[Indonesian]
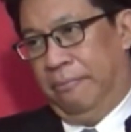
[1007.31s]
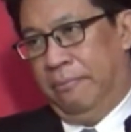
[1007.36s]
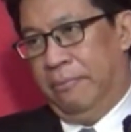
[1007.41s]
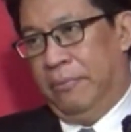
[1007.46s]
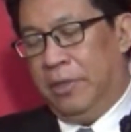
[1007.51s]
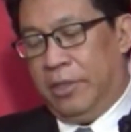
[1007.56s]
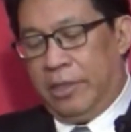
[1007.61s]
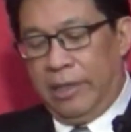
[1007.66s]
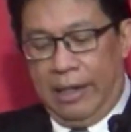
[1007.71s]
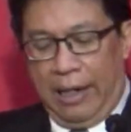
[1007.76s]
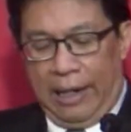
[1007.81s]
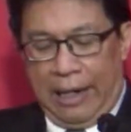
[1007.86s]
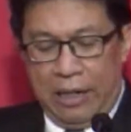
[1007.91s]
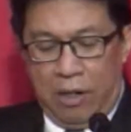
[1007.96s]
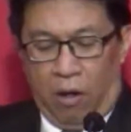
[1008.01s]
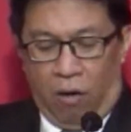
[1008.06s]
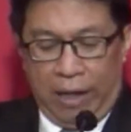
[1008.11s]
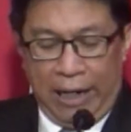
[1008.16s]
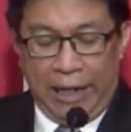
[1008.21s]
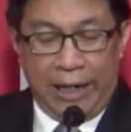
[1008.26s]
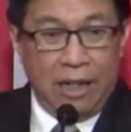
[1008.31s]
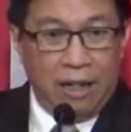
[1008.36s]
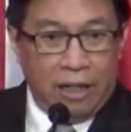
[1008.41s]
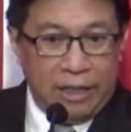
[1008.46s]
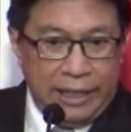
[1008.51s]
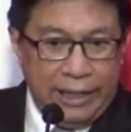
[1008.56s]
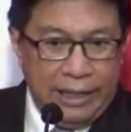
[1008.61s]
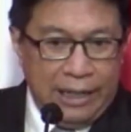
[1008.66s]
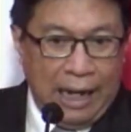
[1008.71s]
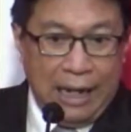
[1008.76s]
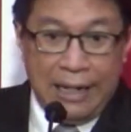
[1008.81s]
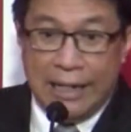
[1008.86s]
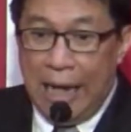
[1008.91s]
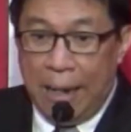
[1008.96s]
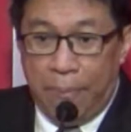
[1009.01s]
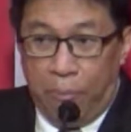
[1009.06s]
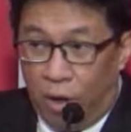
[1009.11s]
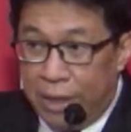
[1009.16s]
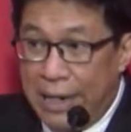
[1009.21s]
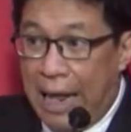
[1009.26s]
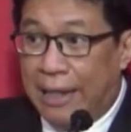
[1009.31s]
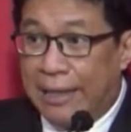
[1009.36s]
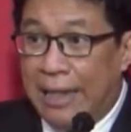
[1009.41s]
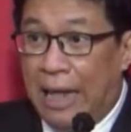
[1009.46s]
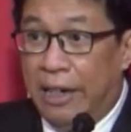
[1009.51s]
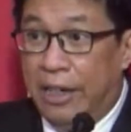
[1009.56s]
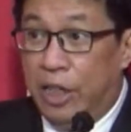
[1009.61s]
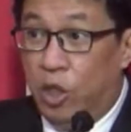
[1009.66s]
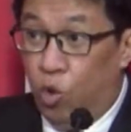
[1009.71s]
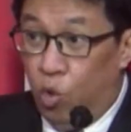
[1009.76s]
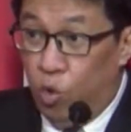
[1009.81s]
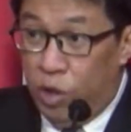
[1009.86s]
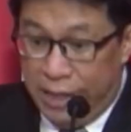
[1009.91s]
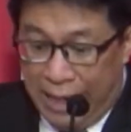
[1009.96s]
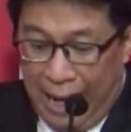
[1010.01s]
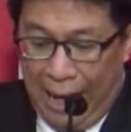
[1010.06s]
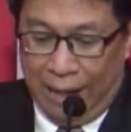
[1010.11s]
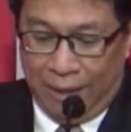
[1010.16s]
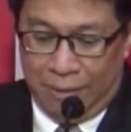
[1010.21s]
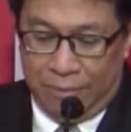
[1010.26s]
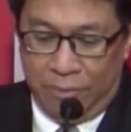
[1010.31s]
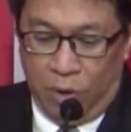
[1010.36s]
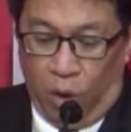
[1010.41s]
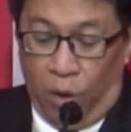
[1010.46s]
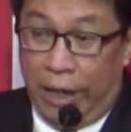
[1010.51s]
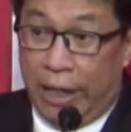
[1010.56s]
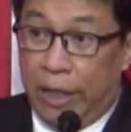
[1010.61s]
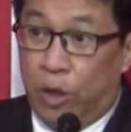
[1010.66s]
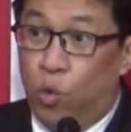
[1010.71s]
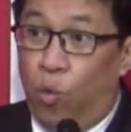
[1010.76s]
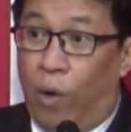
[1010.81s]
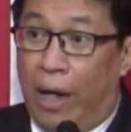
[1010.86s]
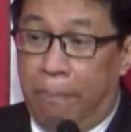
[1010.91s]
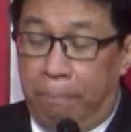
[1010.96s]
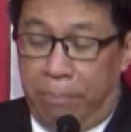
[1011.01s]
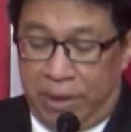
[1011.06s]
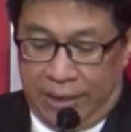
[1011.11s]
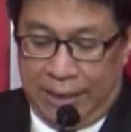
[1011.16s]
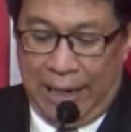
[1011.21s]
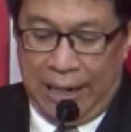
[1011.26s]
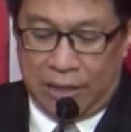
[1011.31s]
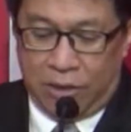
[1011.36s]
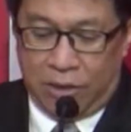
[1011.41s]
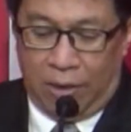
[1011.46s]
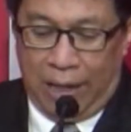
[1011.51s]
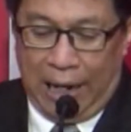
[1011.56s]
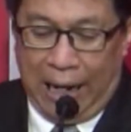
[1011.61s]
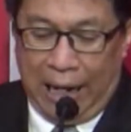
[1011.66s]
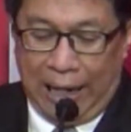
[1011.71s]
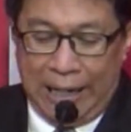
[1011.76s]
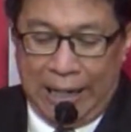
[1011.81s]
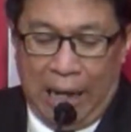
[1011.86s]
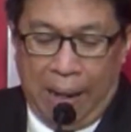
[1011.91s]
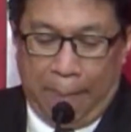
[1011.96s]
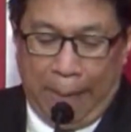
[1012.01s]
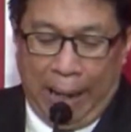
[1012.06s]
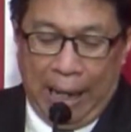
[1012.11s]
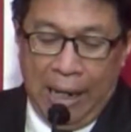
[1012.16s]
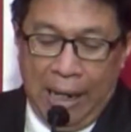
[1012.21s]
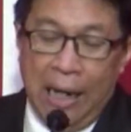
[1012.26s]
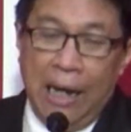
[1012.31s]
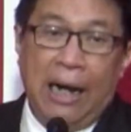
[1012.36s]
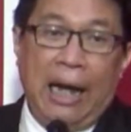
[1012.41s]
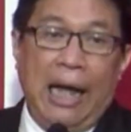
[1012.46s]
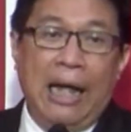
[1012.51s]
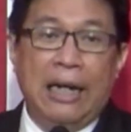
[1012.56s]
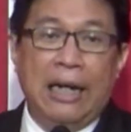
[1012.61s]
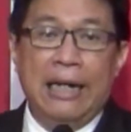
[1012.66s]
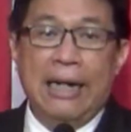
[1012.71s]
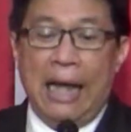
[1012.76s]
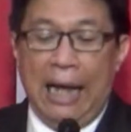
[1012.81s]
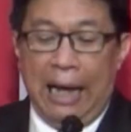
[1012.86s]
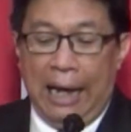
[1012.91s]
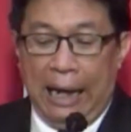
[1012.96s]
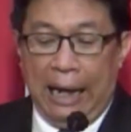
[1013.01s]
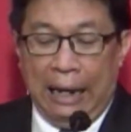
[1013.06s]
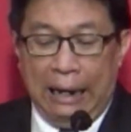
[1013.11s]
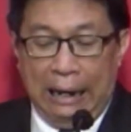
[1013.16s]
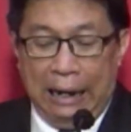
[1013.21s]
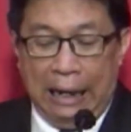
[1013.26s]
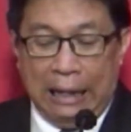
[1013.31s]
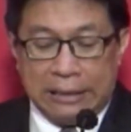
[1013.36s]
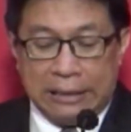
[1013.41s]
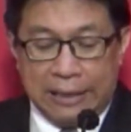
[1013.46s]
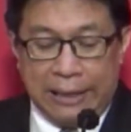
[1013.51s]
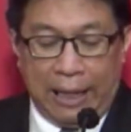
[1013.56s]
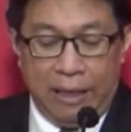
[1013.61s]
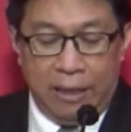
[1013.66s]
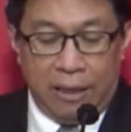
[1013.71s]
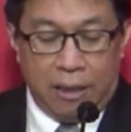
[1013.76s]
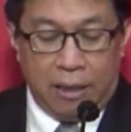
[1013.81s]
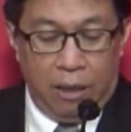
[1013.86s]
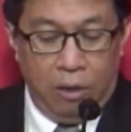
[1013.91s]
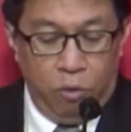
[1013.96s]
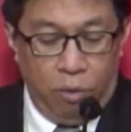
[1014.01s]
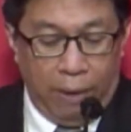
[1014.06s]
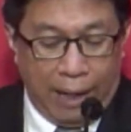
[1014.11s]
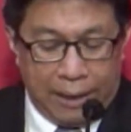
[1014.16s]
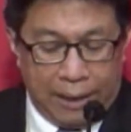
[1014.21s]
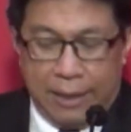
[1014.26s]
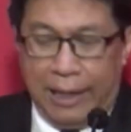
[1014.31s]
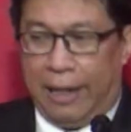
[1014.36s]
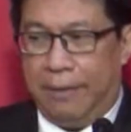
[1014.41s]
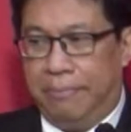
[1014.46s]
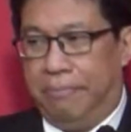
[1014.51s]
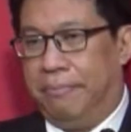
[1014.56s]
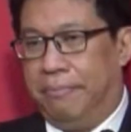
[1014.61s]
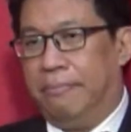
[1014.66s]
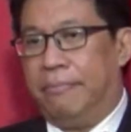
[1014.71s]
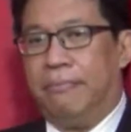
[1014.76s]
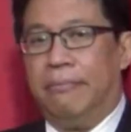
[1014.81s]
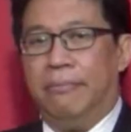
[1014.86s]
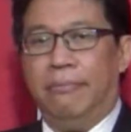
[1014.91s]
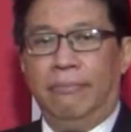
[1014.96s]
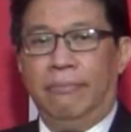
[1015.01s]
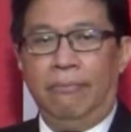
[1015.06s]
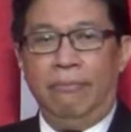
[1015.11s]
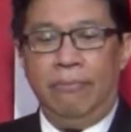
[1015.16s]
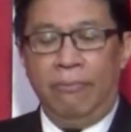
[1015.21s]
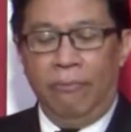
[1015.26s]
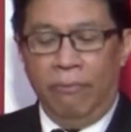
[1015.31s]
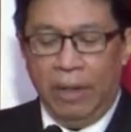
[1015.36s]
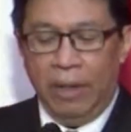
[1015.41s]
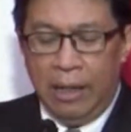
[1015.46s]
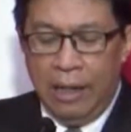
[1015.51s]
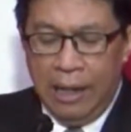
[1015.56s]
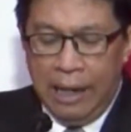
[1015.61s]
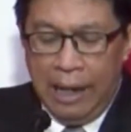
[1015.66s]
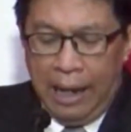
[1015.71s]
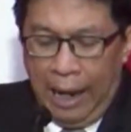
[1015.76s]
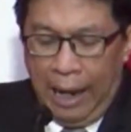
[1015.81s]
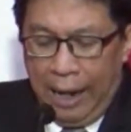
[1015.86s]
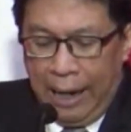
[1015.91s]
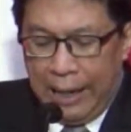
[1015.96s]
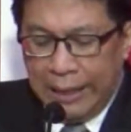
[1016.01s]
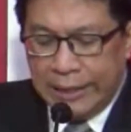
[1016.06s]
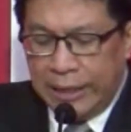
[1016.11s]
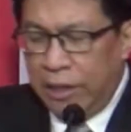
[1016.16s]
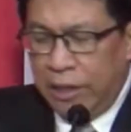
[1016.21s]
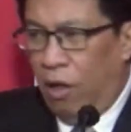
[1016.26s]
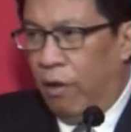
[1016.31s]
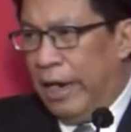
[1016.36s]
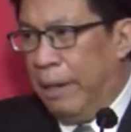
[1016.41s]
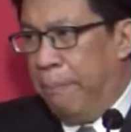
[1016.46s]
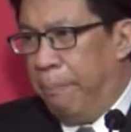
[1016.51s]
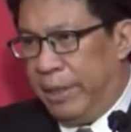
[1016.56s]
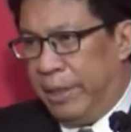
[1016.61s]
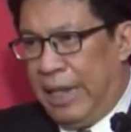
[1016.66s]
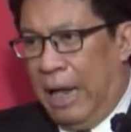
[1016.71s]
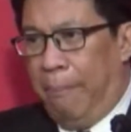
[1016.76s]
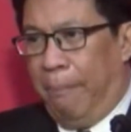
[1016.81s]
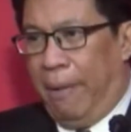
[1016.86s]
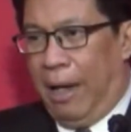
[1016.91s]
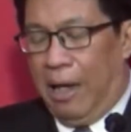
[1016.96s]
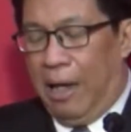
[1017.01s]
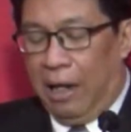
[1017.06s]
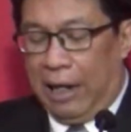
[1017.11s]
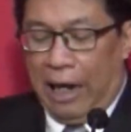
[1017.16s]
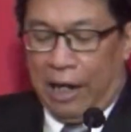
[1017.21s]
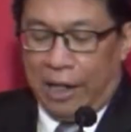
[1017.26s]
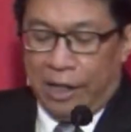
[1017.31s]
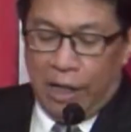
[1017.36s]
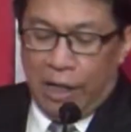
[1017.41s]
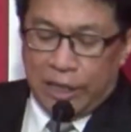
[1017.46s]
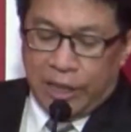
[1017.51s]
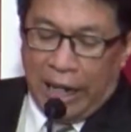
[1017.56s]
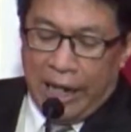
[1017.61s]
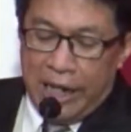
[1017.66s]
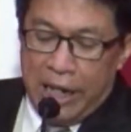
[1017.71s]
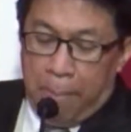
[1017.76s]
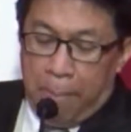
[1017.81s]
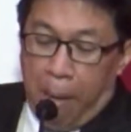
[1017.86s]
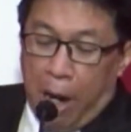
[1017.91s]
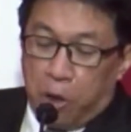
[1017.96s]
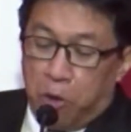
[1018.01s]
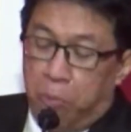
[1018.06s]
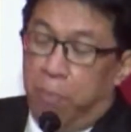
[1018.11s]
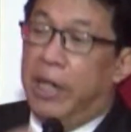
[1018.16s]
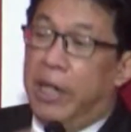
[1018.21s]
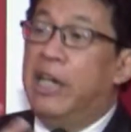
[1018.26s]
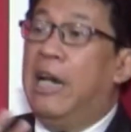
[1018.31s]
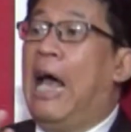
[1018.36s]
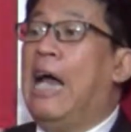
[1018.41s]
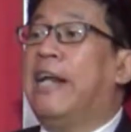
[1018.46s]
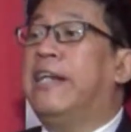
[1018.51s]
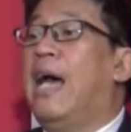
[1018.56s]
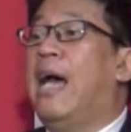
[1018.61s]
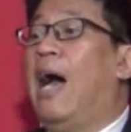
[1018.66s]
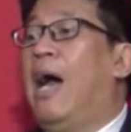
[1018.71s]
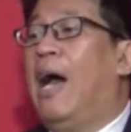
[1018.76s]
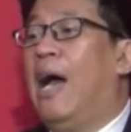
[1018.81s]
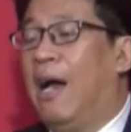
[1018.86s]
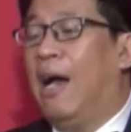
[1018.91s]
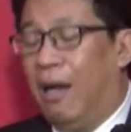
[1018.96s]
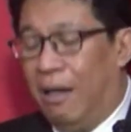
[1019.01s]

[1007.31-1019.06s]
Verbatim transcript: Sedangkan orang yang ketiga tidak mau datang diundang oleh tuan besar saudara. Kenapa? Karena alasan keluarga. Alasan orang yang pertama, karena saya baru beli ladang,